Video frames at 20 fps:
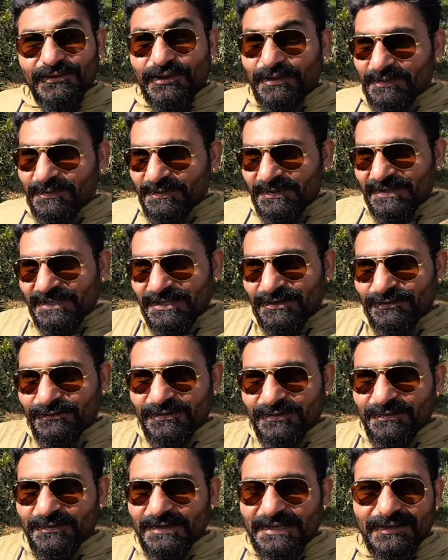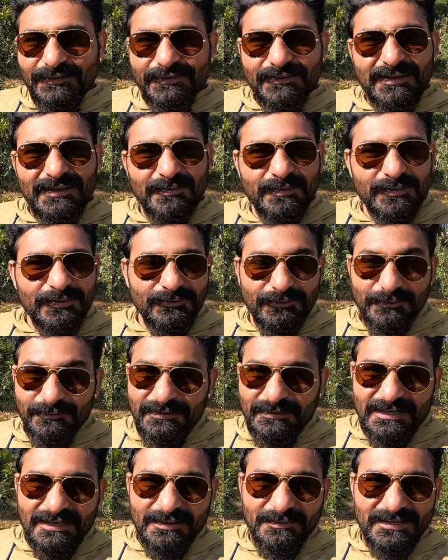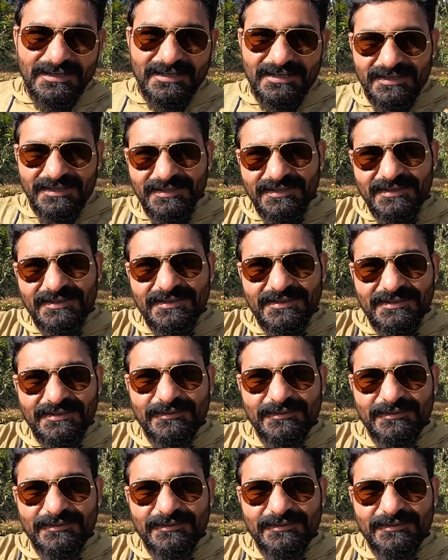तो अभी मैं दिखाऊंगा मैं लाऊंगा आपको वो वहाँ बैठे हैं